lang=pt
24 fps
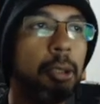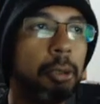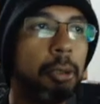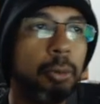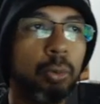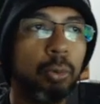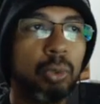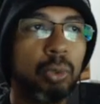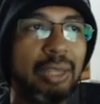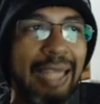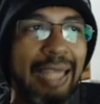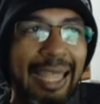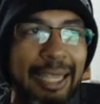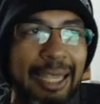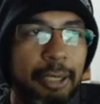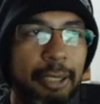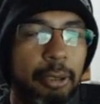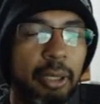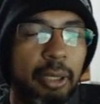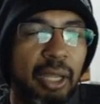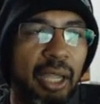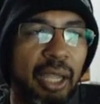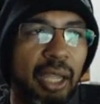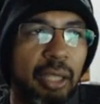não
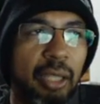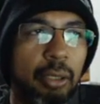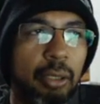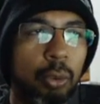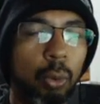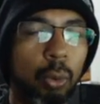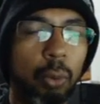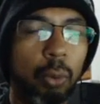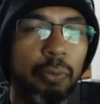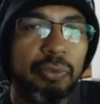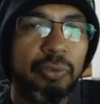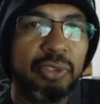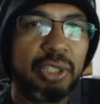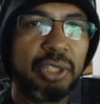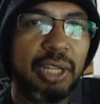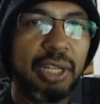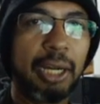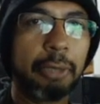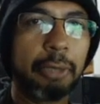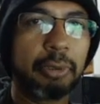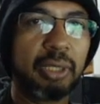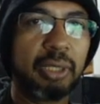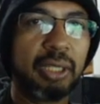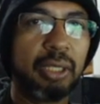tem é, engolfo de
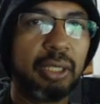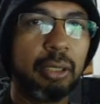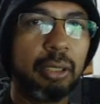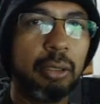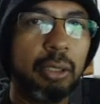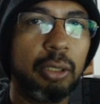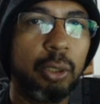alta ali.